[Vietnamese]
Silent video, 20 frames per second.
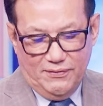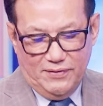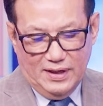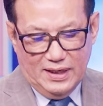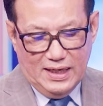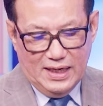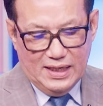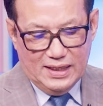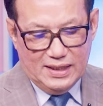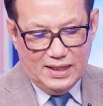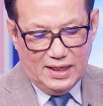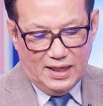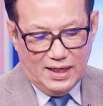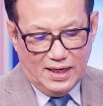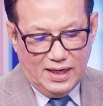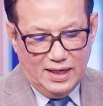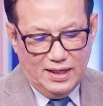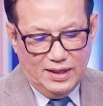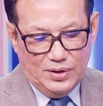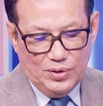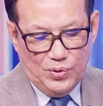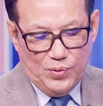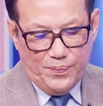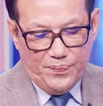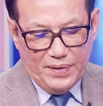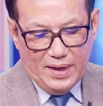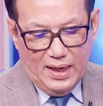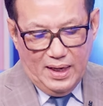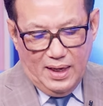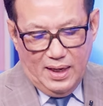vấn đề rất là lý thú
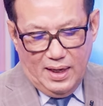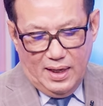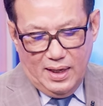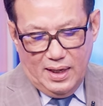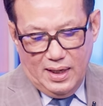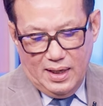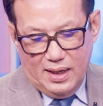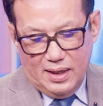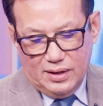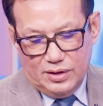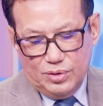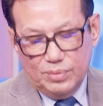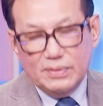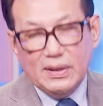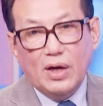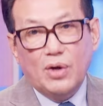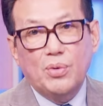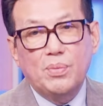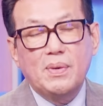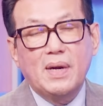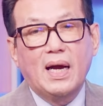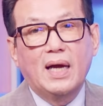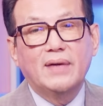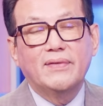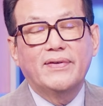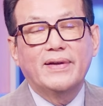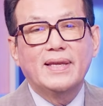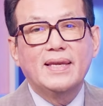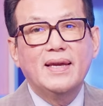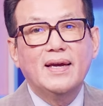à, chúng ta cũng
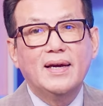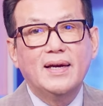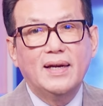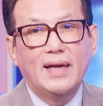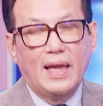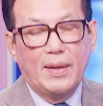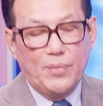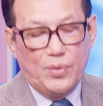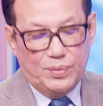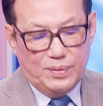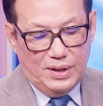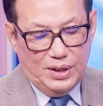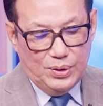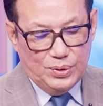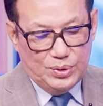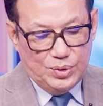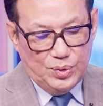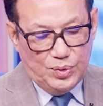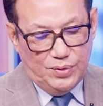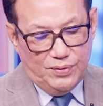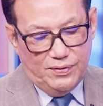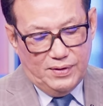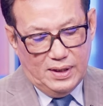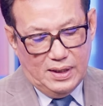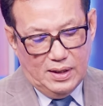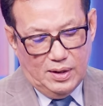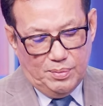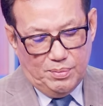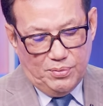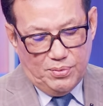cần phải nhớ lại một điều thưa quý
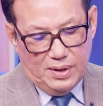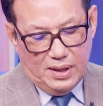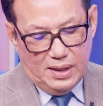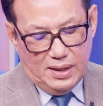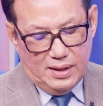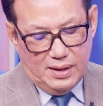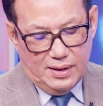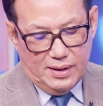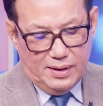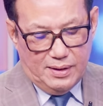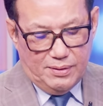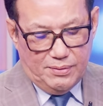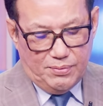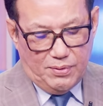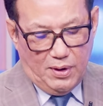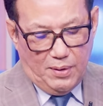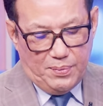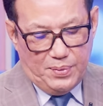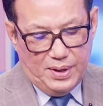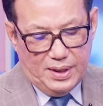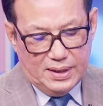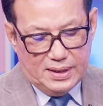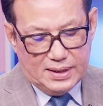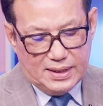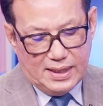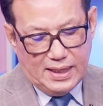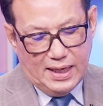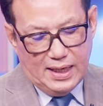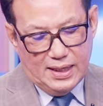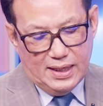vị ông Robert
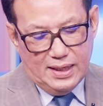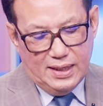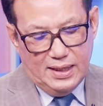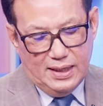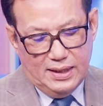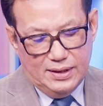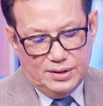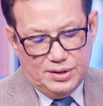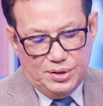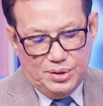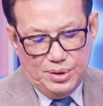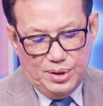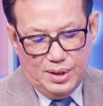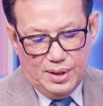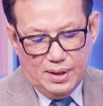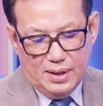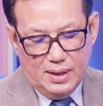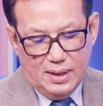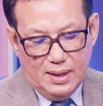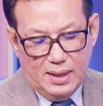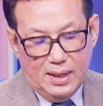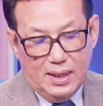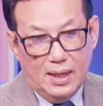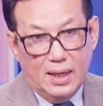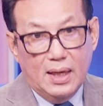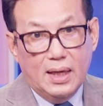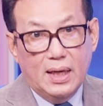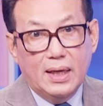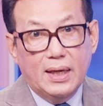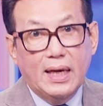Kennedy Jr
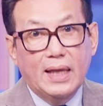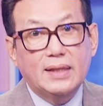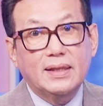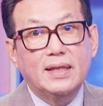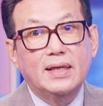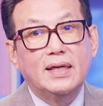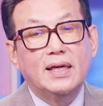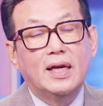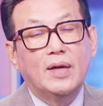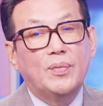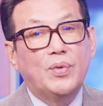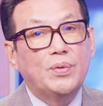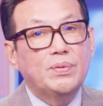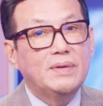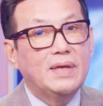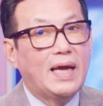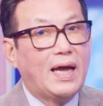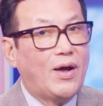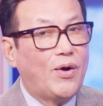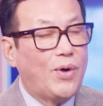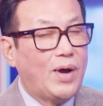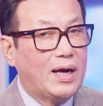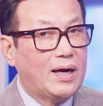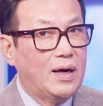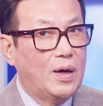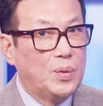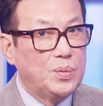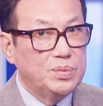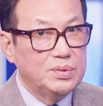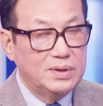đã từng là một nhà hoạt
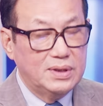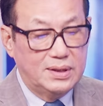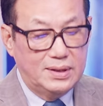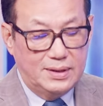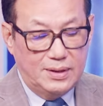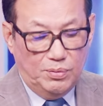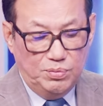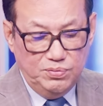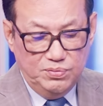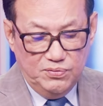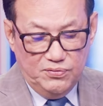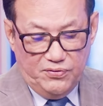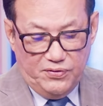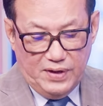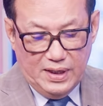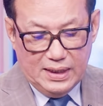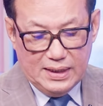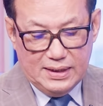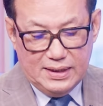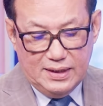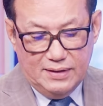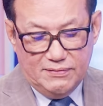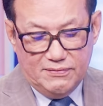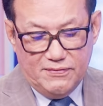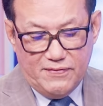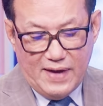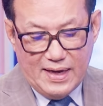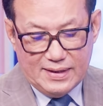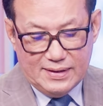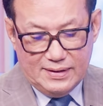động chống việc chích
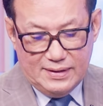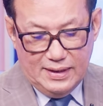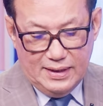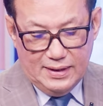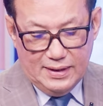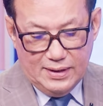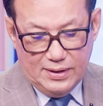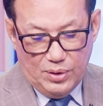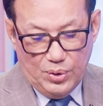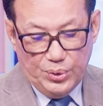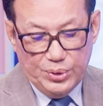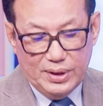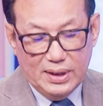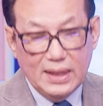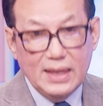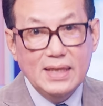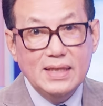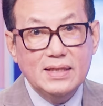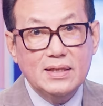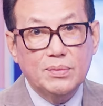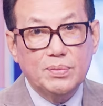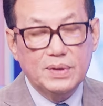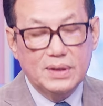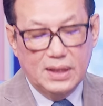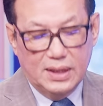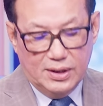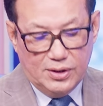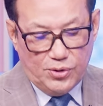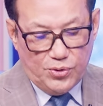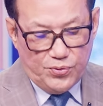vaccine nổi tiếng trong cái
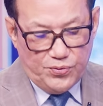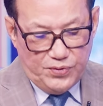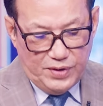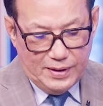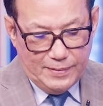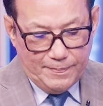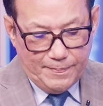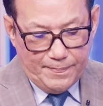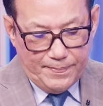thời Covid